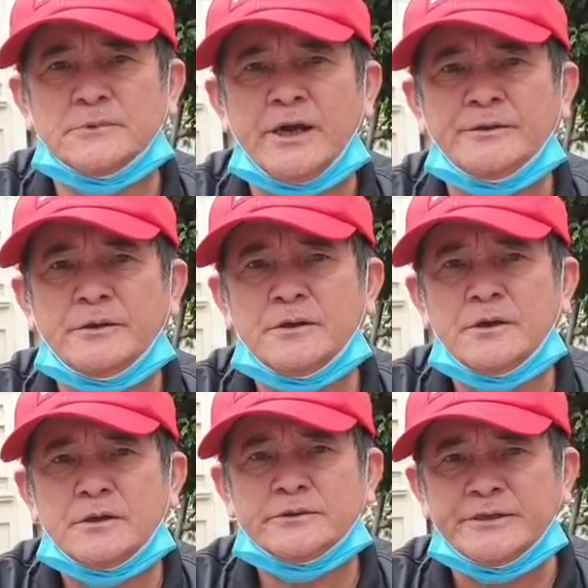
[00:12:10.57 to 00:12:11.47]
Đấy,
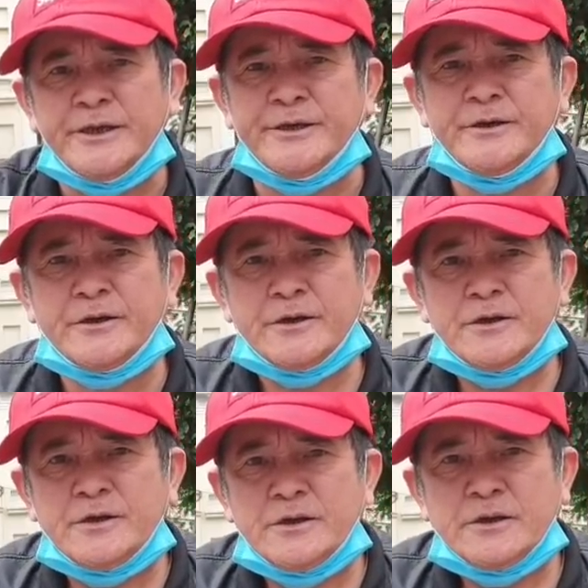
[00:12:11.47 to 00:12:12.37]
thế thì
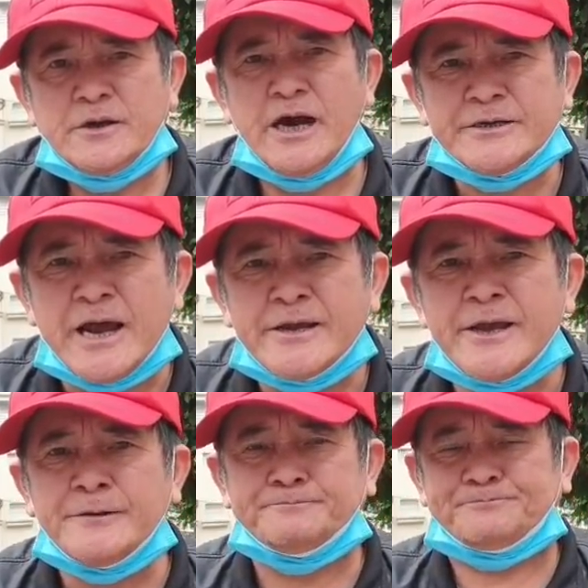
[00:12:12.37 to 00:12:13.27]
gần đây
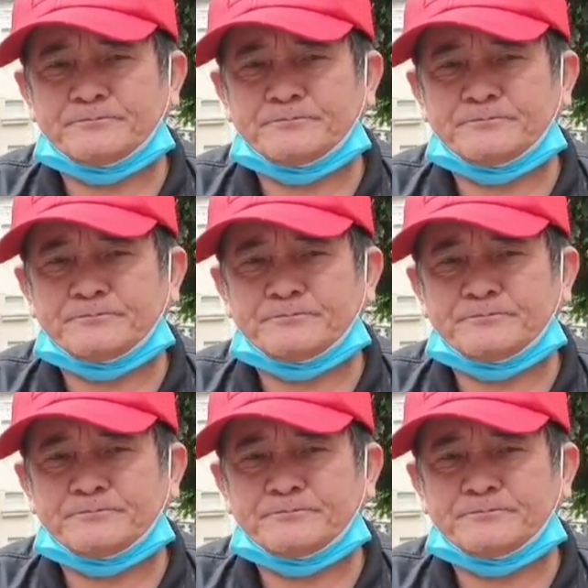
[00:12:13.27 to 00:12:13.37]
ấy,